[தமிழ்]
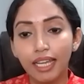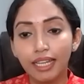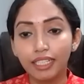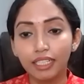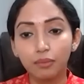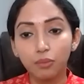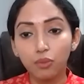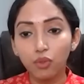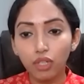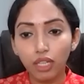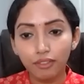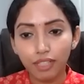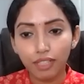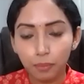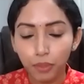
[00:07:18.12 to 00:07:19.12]
நீங்க
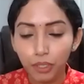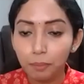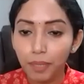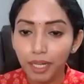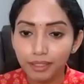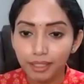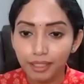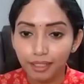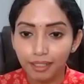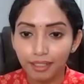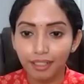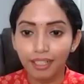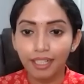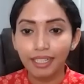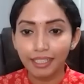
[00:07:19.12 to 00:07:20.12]
மூலவர் போய்
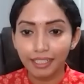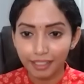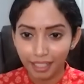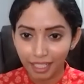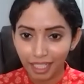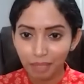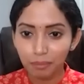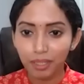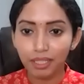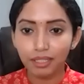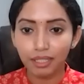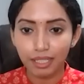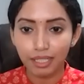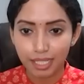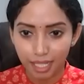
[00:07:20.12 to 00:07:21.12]
பாத்தீங்கன்னா இதே
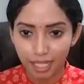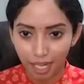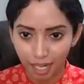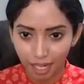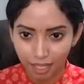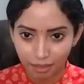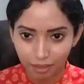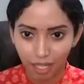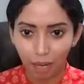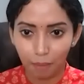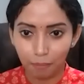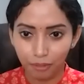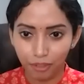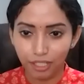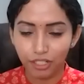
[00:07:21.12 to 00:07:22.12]
மாதிரி ஸ்டார்
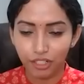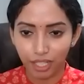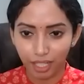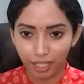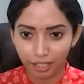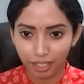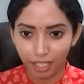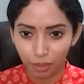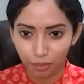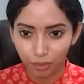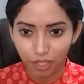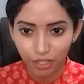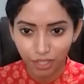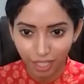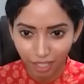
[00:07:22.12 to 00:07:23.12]
அப்வர்ட் ட்ரையாங்கிள்
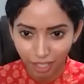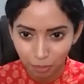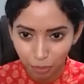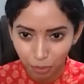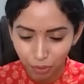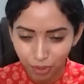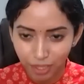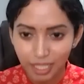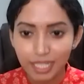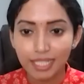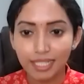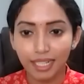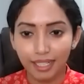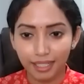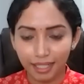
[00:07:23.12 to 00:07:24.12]
டவுன்வர்ட் ட்ரையாங்கிள் போட்டு
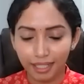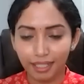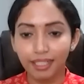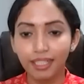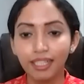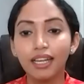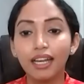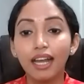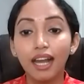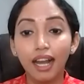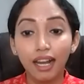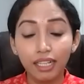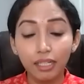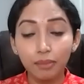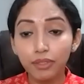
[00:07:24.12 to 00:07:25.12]
சென்டர்ல
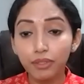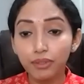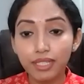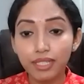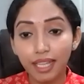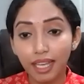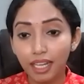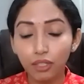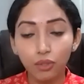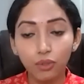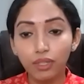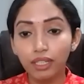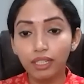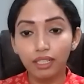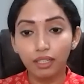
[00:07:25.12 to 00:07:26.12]
அனுமனோட சிலை
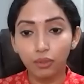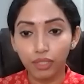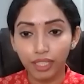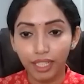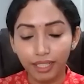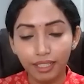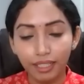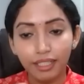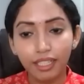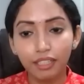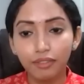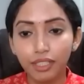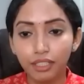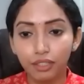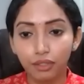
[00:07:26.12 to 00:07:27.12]
கூட இல்ல ஒரு
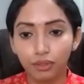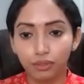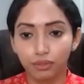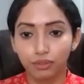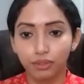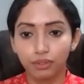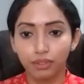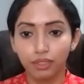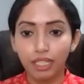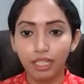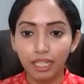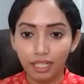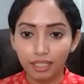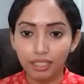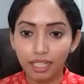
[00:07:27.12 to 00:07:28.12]
என்கிரேவிங் இருக்கும்
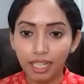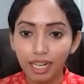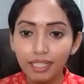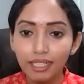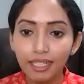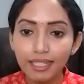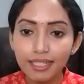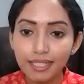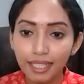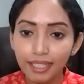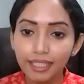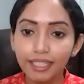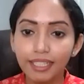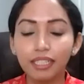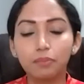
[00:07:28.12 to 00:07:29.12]
அந்த கல்லுல
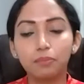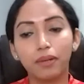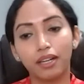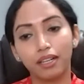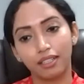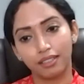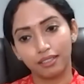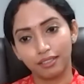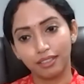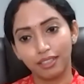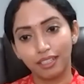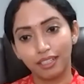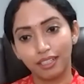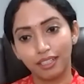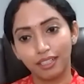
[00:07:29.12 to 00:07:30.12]
செதுக்கி இருப்பாங்க
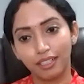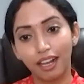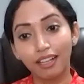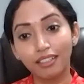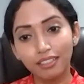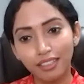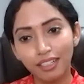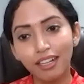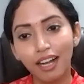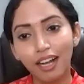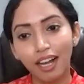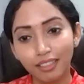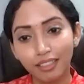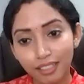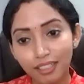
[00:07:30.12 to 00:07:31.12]
அந்த
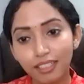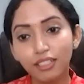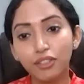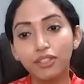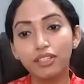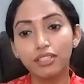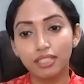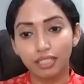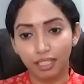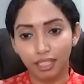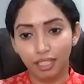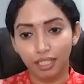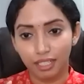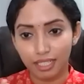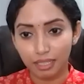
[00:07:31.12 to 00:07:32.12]
ஒரு
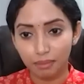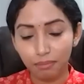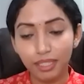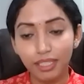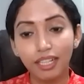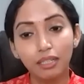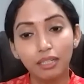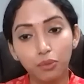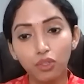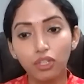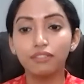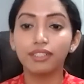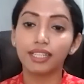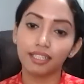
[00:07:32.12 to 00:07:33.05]
சிம்பிள் தான் அங்க மூலவரே